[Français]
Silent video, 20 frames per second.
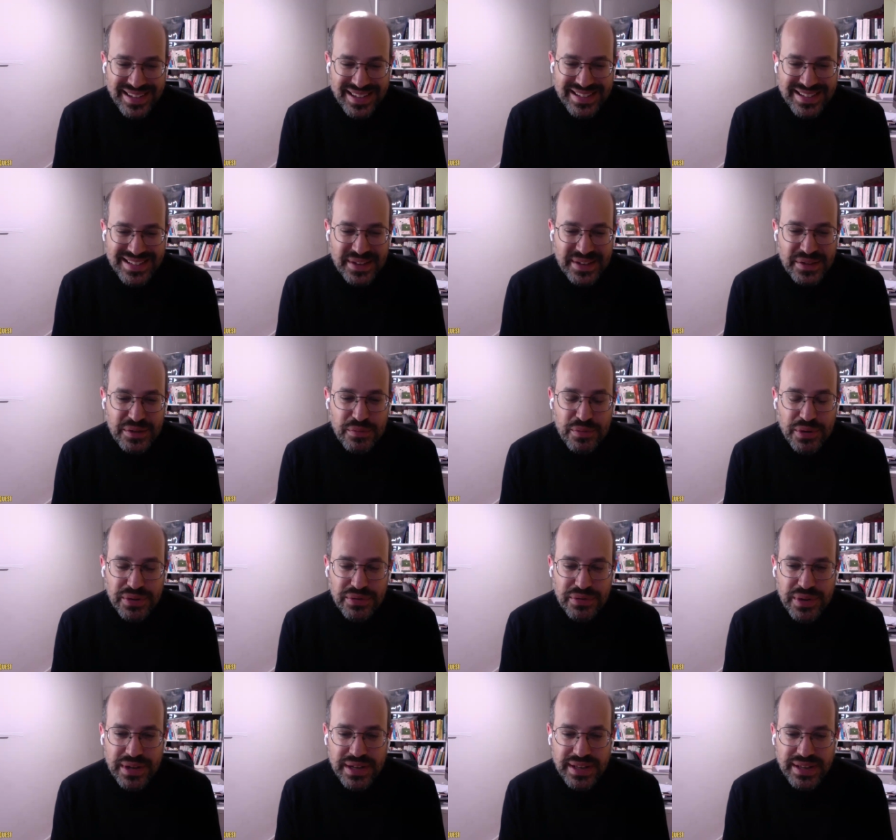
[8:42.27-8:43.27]
cest à du point de
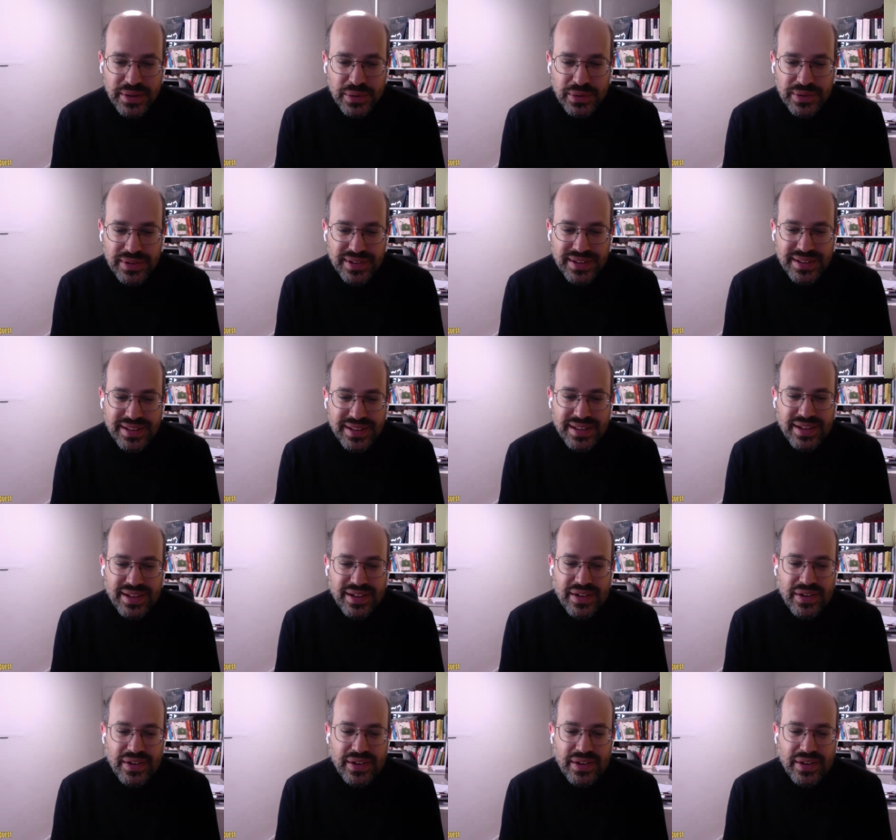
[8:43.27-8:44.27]
vue client,
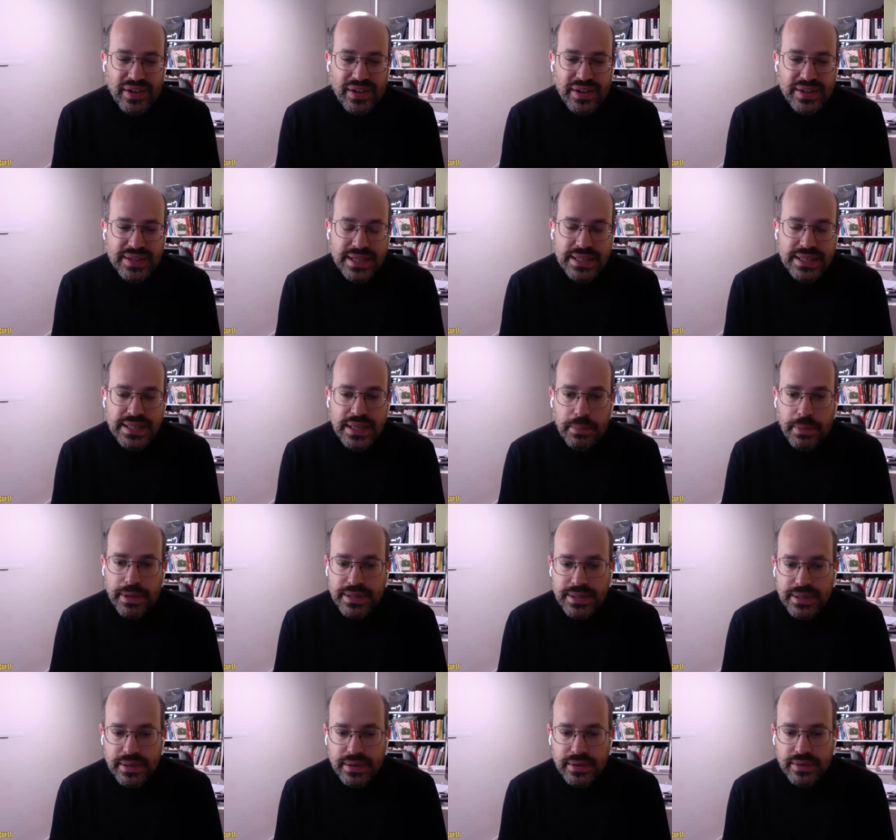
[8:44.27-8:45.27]
ce qui s'est
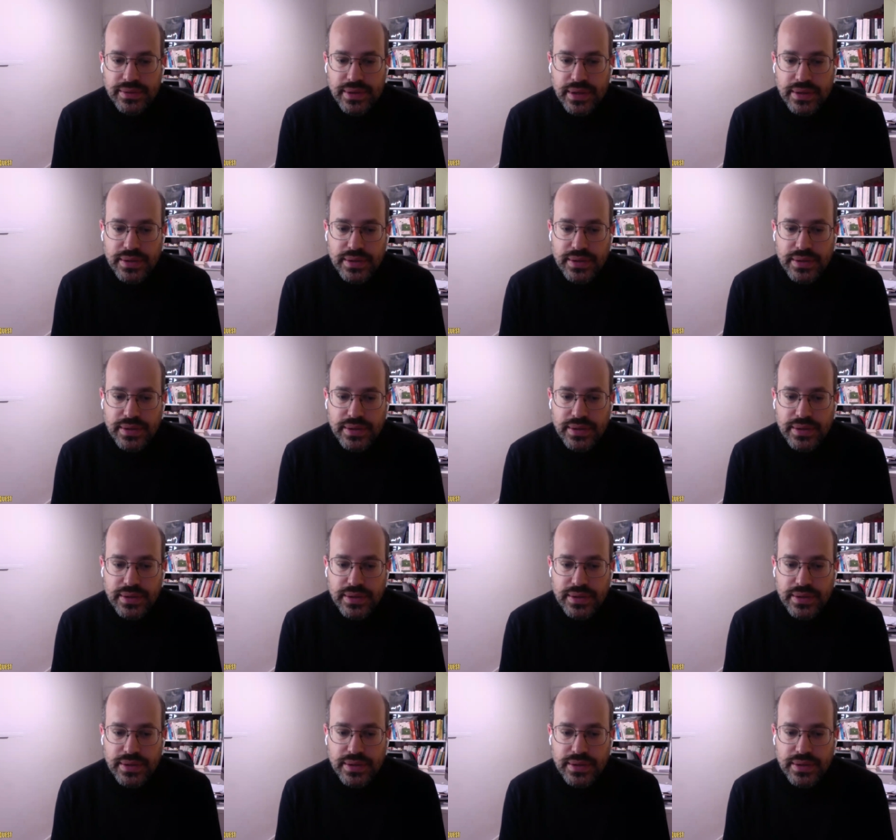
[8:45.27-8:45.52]
passé. Hein.